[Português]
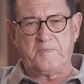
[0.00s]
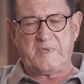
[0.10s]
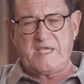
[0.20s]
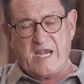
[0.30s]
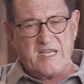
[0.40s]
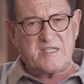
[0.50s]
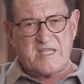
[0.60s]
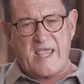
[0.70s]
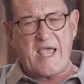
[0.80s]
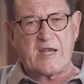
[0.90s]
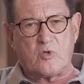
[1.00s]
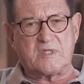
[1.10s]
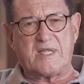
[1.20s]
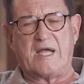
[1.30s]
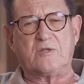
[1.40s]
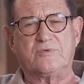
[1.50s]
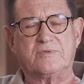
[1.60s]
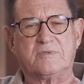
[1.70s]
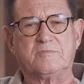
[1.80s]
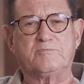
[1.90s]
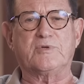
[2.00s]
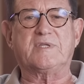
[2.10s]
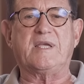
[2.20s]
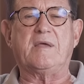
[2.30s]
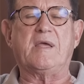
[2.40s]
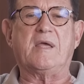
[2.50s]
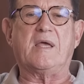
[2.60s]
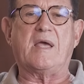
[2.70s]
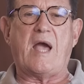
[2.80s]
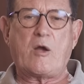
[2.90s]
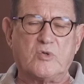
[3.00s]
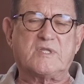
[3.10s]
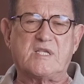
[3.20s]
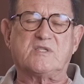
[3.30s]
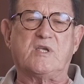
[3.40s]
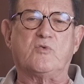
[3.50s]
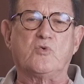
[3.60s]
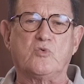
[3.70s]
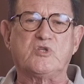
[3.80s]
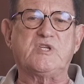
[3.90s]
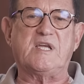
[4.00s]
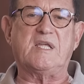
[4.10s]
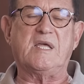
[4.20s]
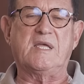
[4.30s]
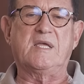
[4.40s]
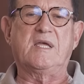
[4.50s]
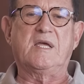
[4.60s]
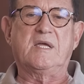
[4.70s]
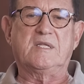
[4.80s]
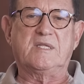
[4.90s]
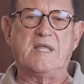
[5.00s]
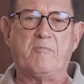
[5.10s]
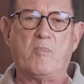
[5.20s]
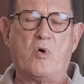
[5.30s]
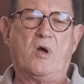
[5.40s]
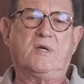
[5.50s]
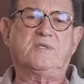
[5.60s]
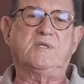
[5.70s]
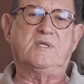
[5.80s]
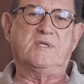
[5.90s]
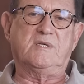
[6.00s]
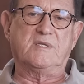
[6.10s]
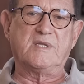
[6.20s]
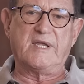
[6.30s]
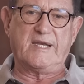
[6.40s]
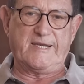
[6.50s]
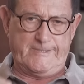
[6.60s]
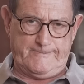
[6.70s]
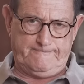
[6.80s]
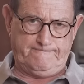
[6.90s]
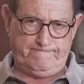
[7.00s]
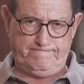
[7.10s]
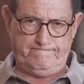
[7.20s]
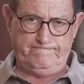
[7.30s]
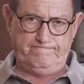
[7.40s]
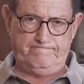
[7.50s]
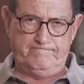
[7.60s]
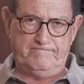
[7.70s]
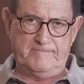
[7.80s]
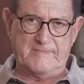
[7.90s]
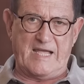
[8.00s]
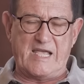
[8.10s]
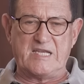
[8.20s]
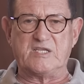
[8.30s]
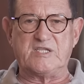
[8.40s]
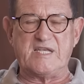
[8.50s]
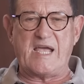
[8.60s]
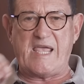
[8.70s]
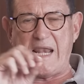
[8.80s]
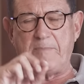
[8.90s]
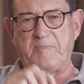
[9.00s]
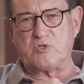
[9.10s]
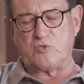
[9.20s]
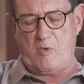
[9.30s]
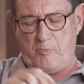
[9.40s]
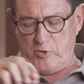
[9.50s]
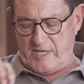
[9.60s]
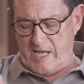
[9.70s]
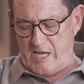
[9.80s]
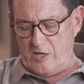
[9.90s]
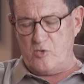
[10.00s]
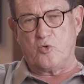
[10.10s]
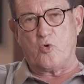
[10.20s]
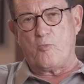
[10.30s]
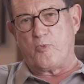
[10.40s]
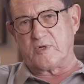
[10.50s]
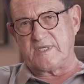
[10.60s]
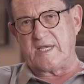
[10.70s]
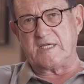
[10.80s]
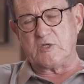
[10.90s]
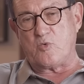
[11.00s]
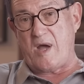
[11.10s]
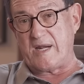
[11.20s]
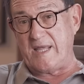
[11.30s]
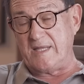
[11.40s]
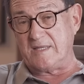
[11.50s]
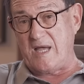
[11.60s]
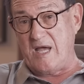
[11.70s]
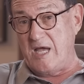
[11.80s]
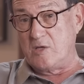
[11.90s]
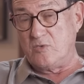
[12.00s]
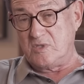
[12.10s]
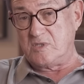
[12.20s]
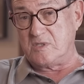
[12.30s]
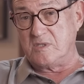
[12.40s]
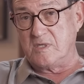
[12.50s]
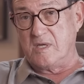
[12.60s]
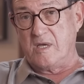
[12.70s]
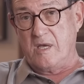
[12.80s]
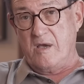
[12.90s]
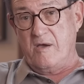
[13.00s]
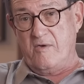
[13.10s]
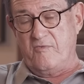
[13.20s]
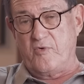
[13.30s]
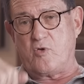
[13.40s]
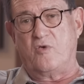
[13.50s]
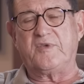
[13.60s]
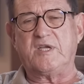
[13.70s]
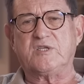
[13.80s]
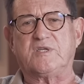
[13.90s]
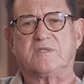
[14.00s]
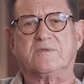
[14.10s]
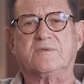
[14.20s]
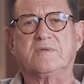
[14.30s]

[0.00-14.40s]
que ele tem anotado, porque aconteceu no dia da morte dele. Naquele dia, aquela pessoa por quem ele orou por cerca de 40 anos foi convertida.